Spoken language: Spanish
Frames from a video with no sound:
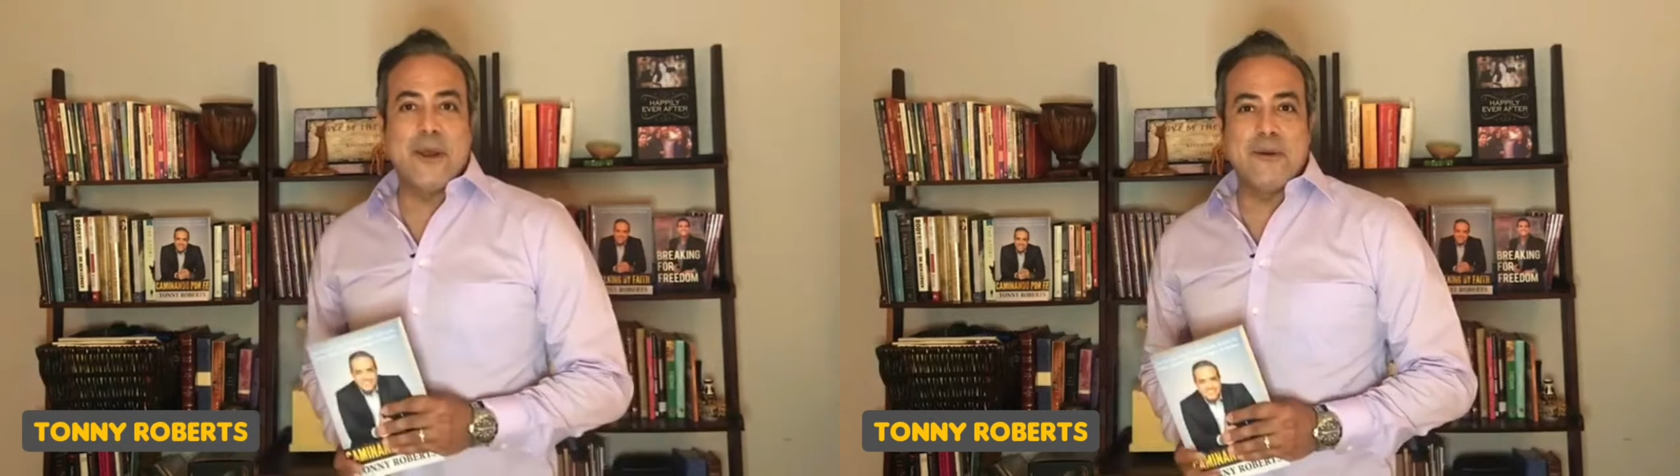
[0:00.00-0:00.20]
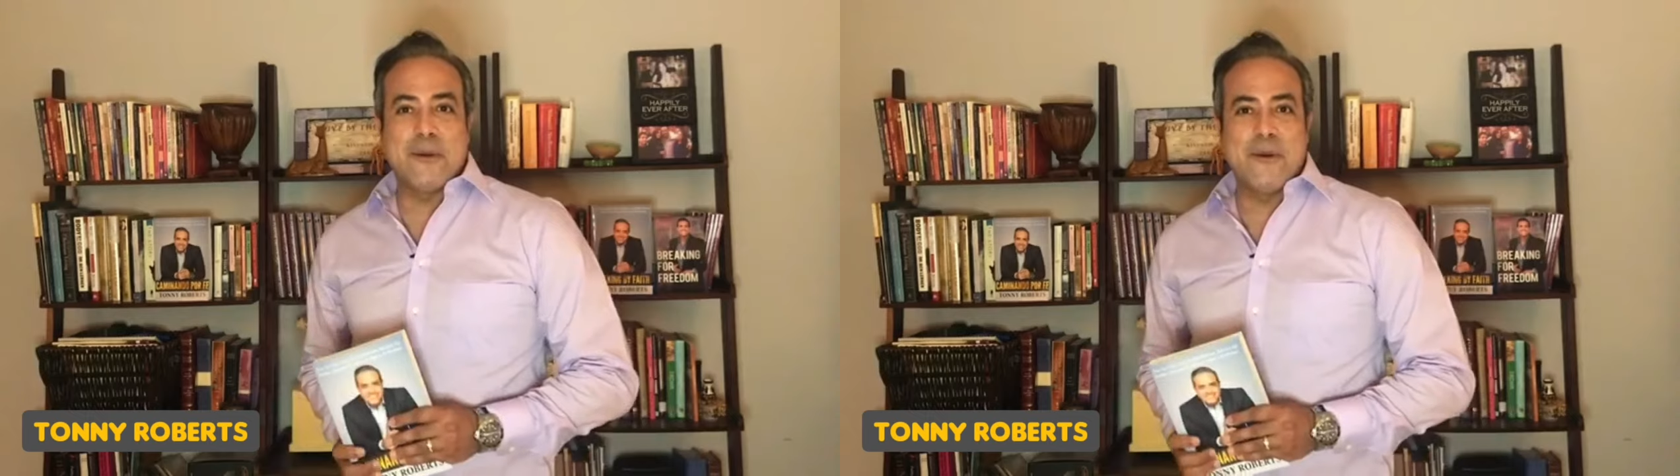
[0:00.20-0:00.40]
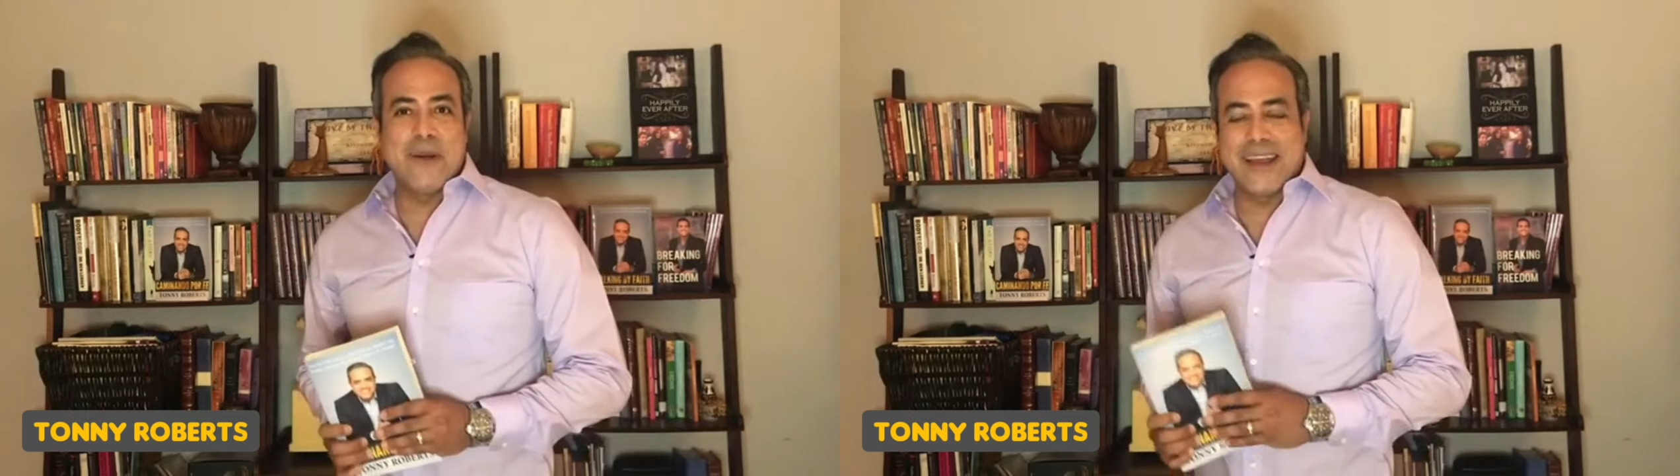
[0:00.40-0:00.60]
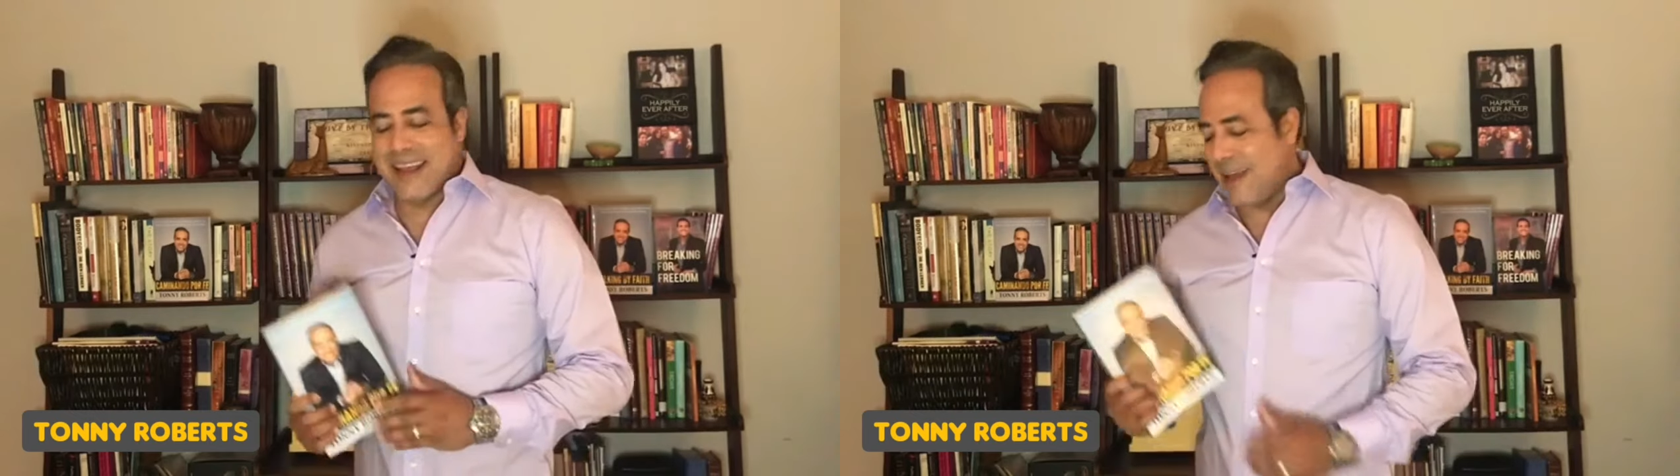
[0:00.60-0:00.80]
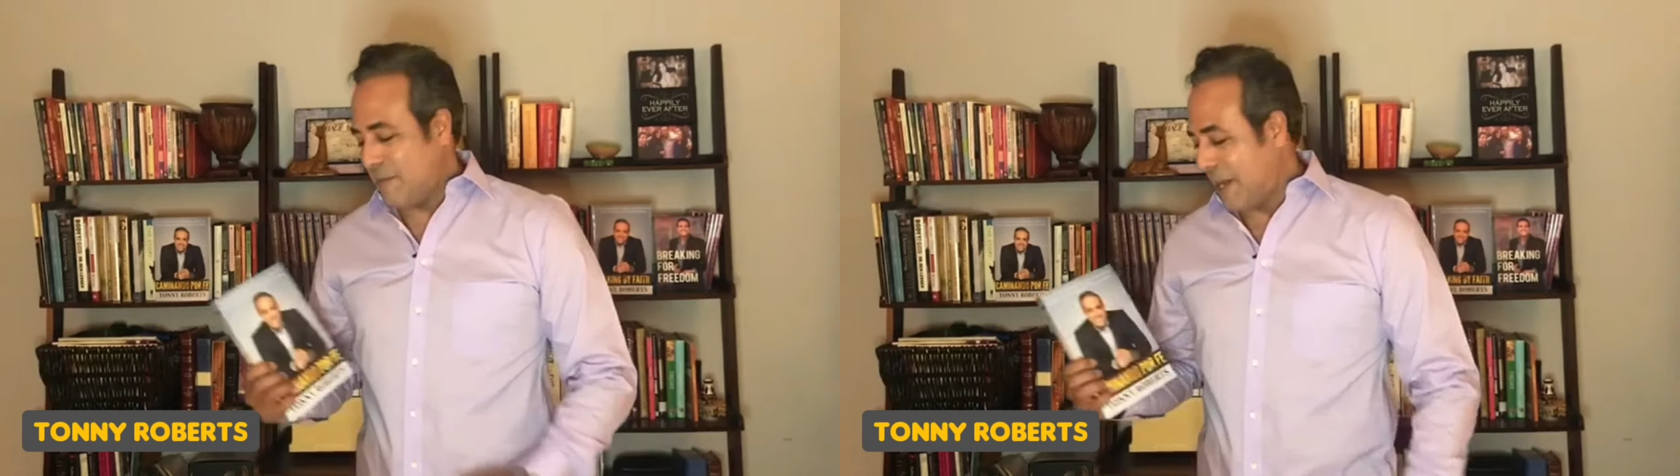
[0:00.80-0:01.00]
libro,
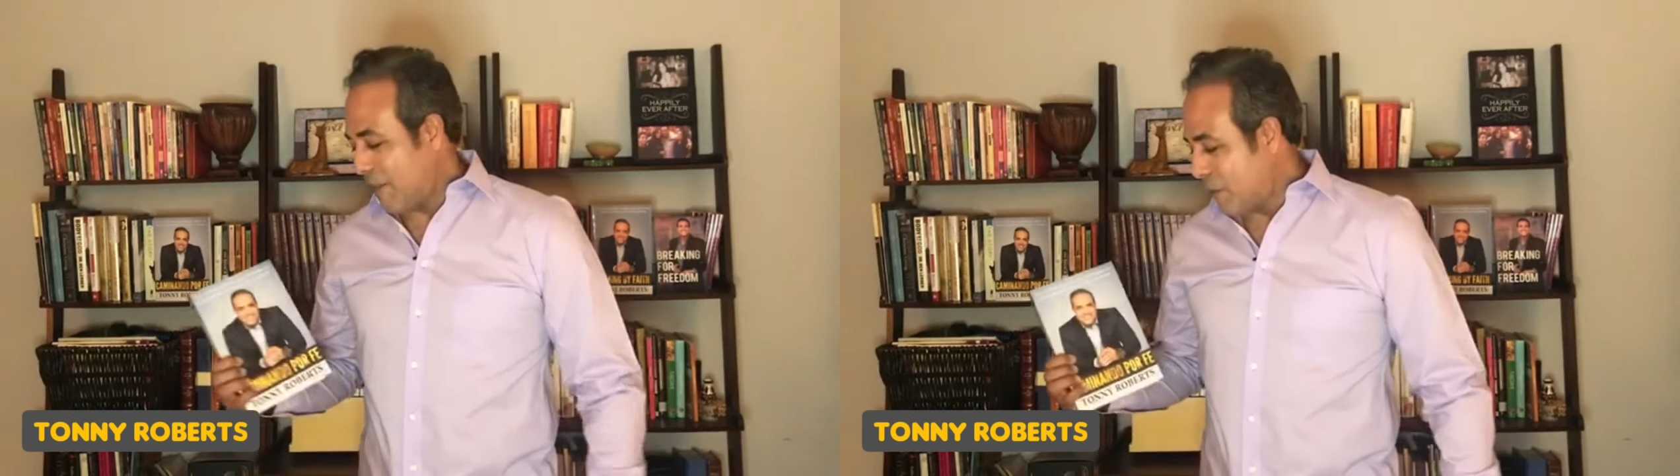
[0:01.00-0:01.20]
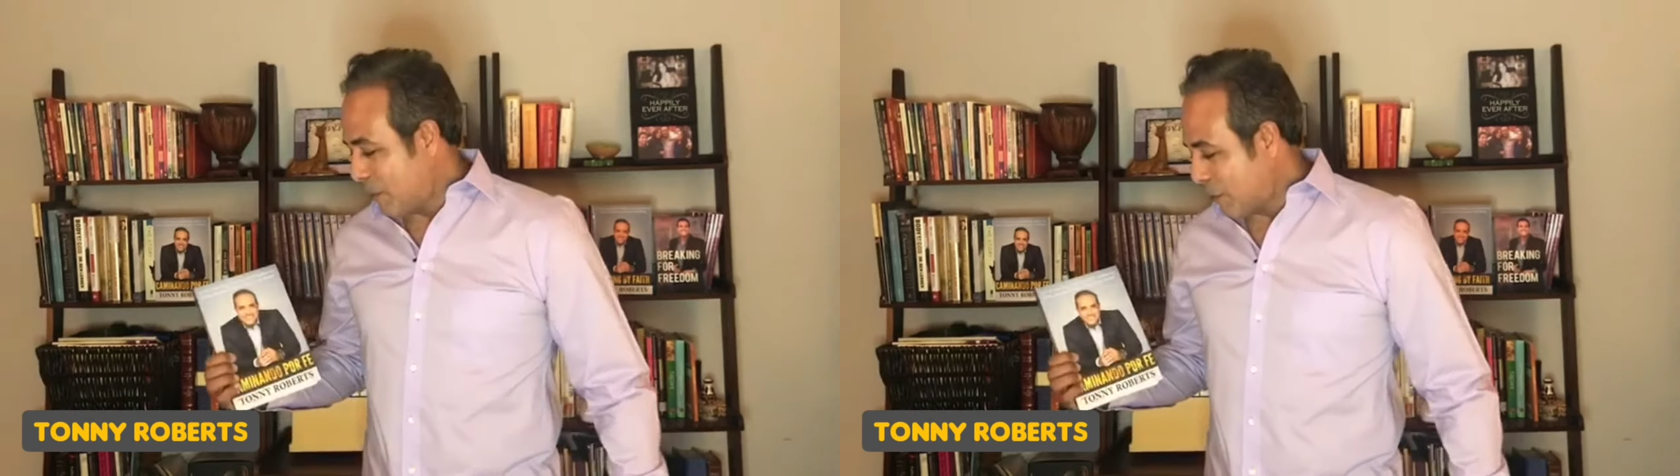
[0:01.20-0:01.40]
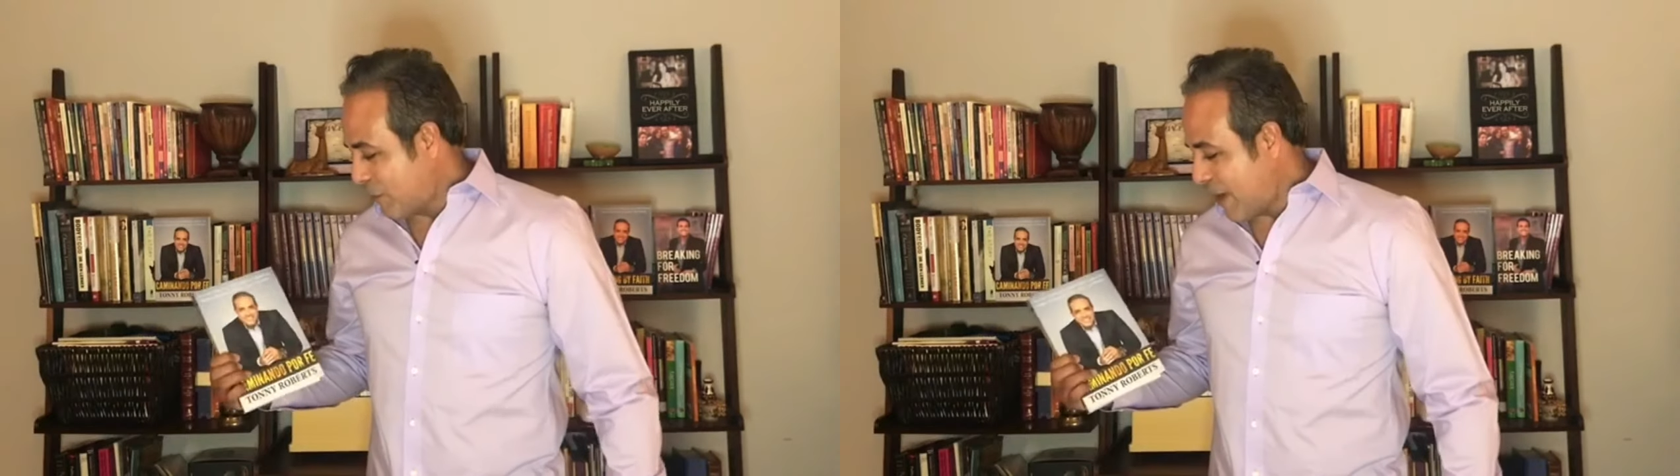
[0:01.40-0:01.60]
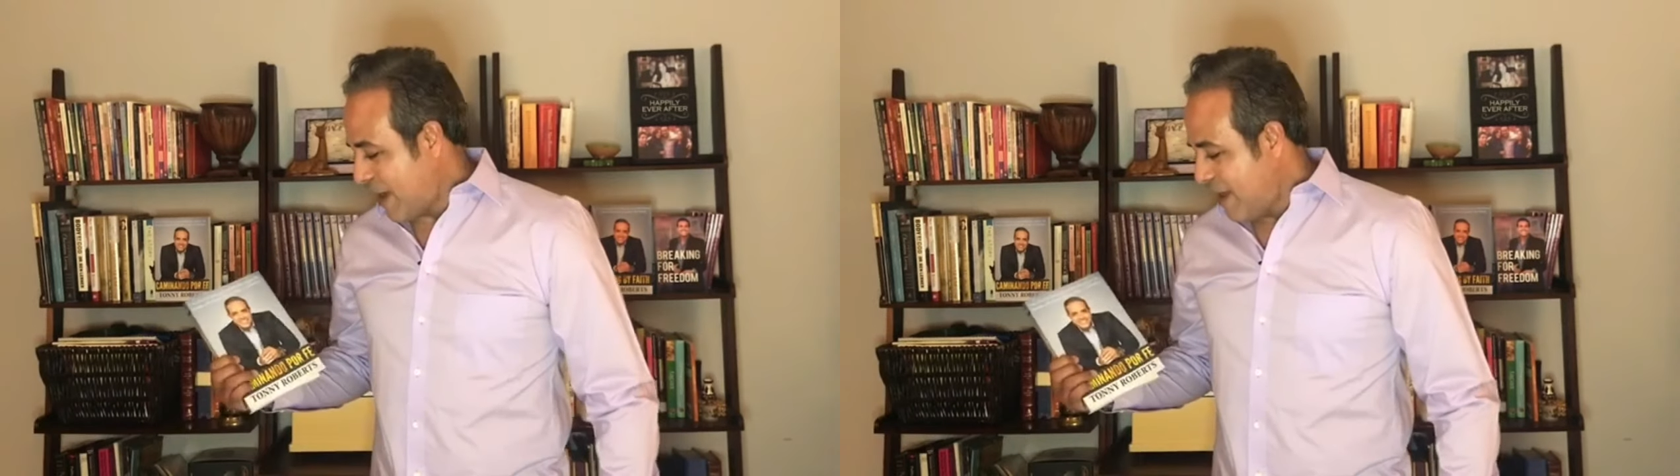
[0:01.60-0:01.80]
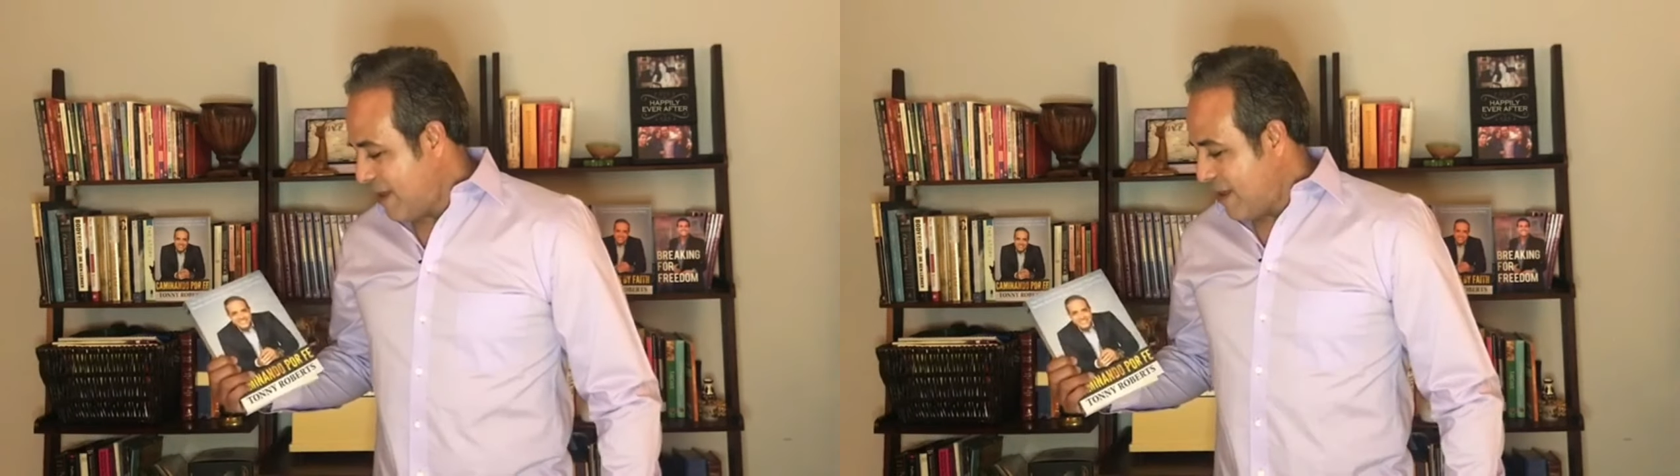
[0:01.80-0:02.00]
Caminando por Fe.